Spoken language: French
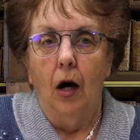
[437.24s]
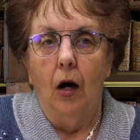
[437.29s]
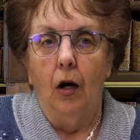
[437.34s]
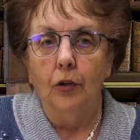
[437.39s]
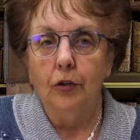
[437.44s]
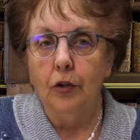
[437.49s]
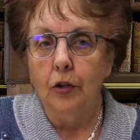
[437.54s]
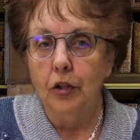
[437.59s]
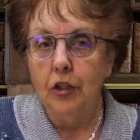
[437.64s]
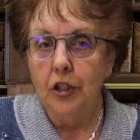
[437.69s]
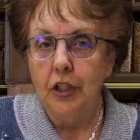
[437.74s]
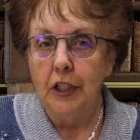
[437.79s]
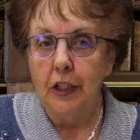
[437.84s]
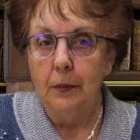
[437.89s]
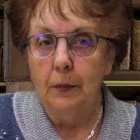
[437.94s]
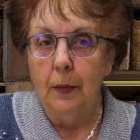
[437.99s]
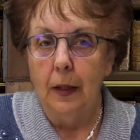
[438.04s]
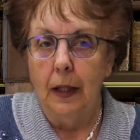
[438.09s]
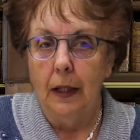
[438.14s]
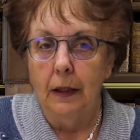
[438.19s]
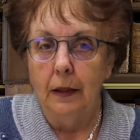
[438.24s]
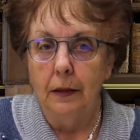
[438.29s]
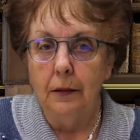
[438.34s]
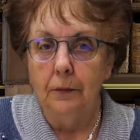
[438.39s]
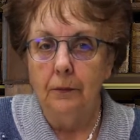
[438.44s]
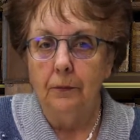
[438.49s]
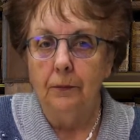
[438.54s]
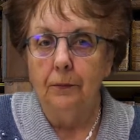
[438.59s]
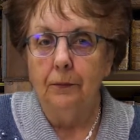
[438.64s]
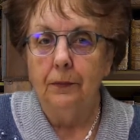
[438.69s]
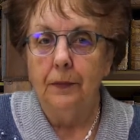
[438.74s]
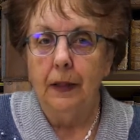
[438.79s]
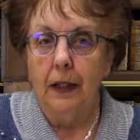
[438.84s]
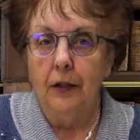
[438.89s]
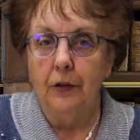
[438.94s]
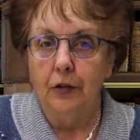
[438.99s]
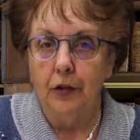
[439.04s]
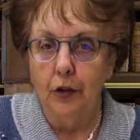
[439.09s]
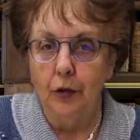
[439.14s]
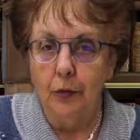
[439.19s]
Ontologiquement,
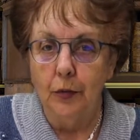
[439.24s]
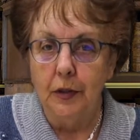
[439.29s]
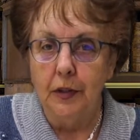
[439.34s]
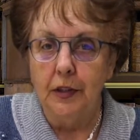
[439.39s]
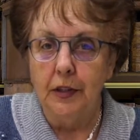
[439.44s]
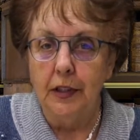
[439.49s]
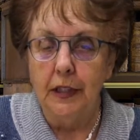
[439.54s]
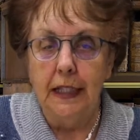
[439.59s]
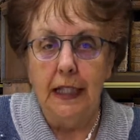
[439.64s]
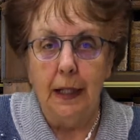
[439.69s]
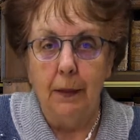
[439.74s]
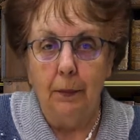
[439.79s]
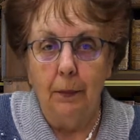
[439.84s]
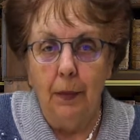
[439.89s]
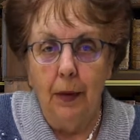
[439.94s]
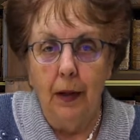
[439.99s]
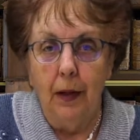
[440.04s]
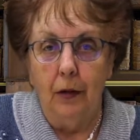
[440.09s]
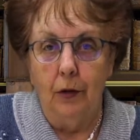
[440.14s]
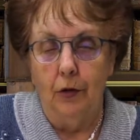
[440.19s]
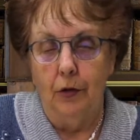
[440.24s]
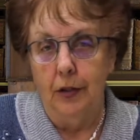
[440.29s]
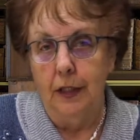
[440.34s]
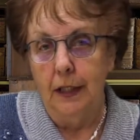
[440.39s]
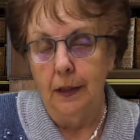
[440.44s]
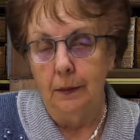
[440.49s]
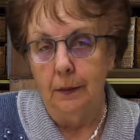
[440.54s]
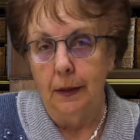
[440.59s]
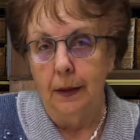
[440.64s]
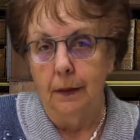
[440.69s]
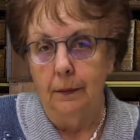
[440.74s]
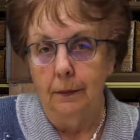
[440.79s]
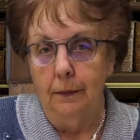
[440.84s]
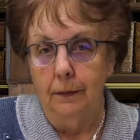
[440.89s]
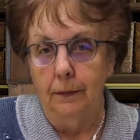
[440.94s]
celui-ci n'est pas un ennemi.